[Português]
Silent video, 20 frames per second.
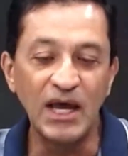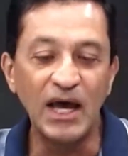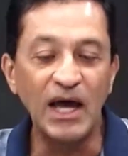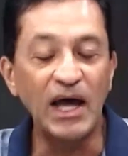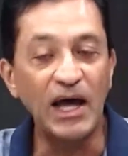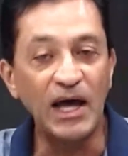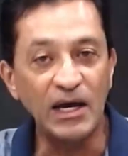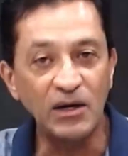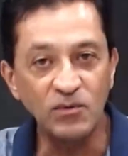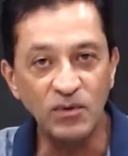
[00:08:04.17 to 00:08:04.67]

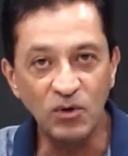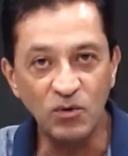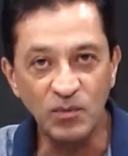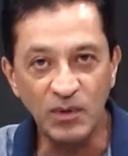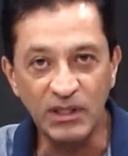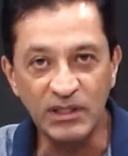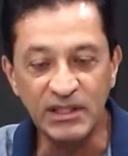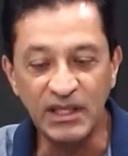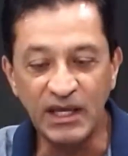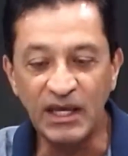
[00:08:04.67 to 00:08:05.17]
A água é
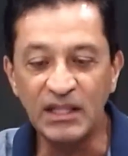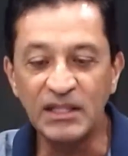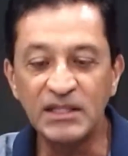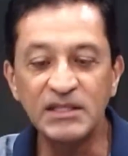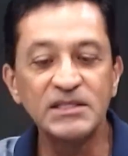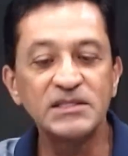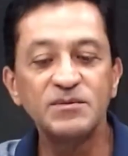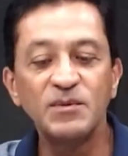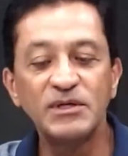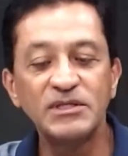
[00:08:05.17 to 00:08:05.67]
uma
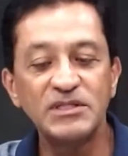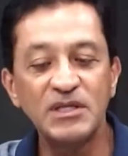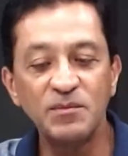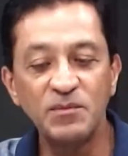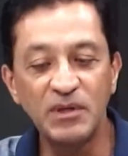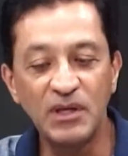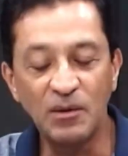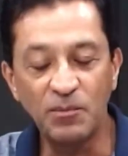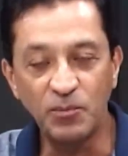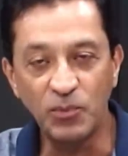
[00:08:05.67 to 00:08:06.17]
delas, mas
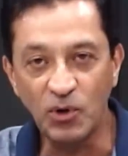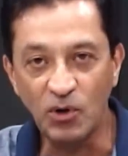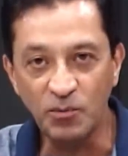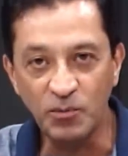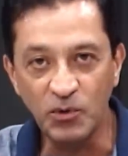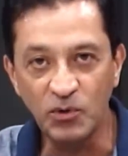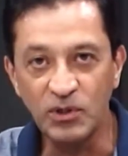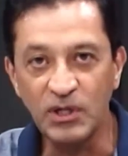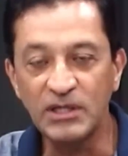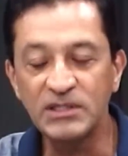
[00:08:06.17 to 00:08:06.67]
também a
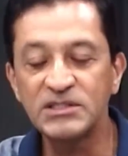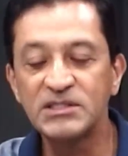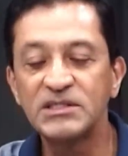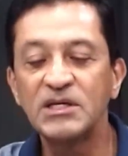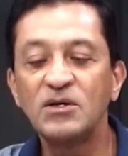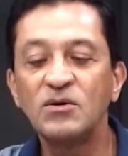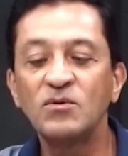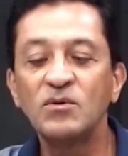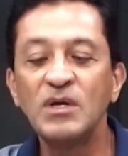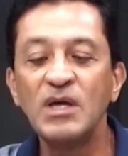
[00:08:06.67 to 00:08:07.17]
própria
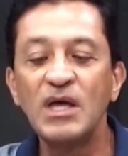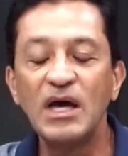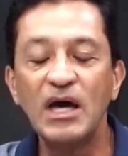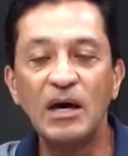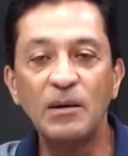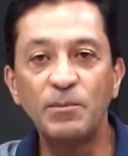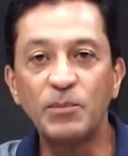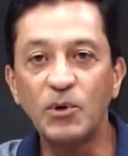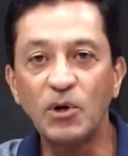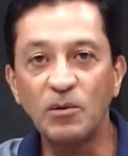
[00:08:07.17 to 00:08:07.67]
oração,
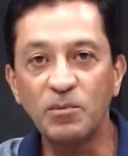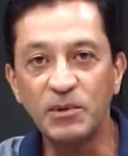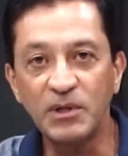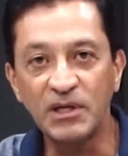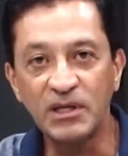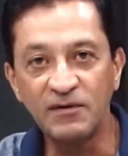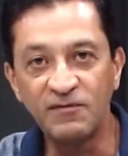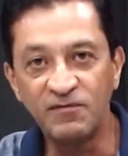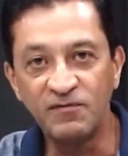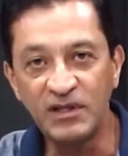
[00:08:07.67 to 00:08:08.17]
a própria
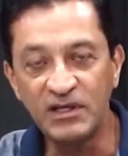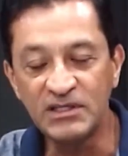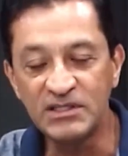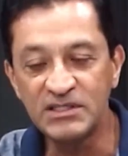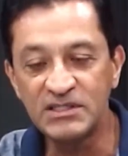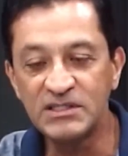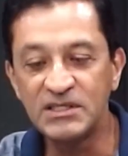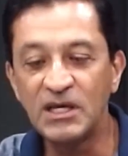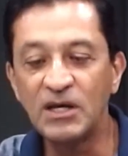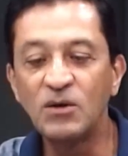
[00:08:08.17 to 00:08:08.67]

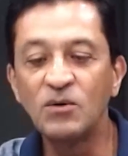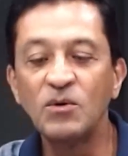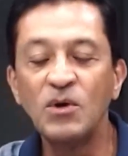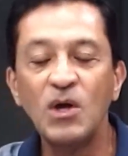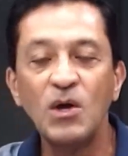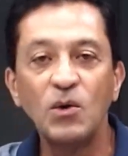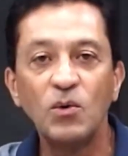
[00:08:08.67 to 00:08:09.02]
reflexão,